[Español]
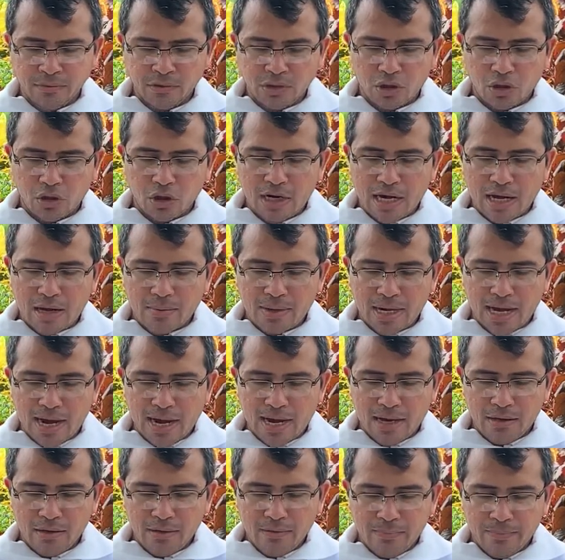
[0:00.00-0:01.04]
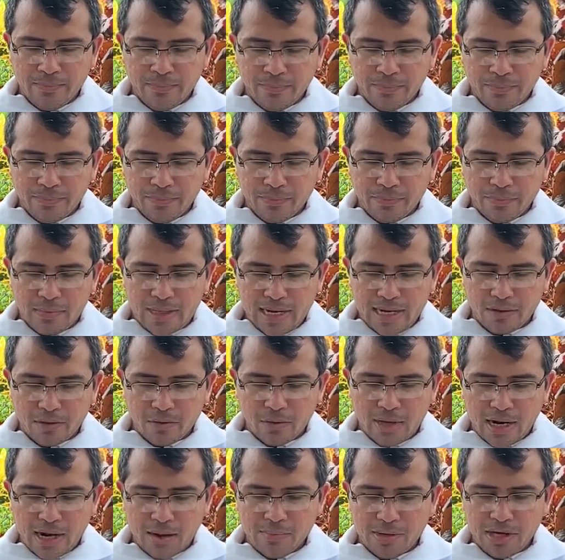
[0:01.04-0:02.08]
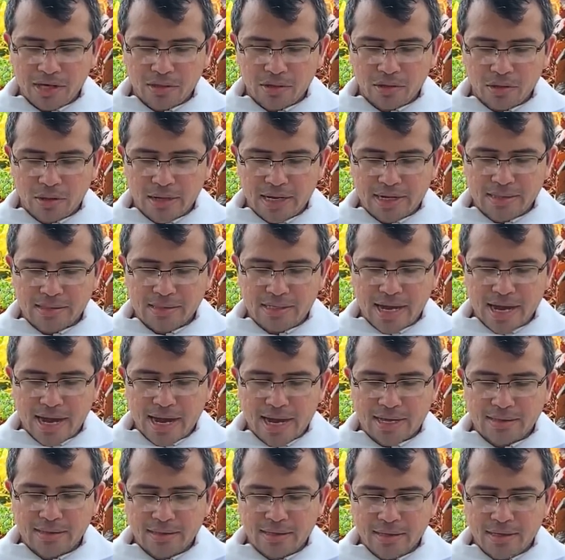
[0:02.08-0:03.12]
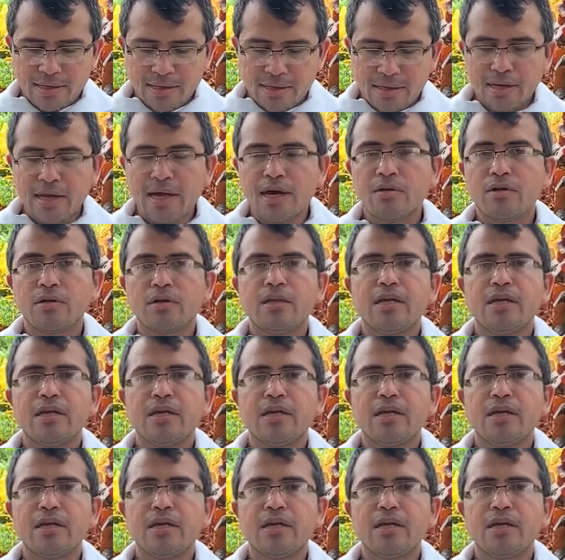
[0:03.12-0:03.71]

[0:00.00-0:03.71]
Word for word: con Abraham, del juramento a Isaac que un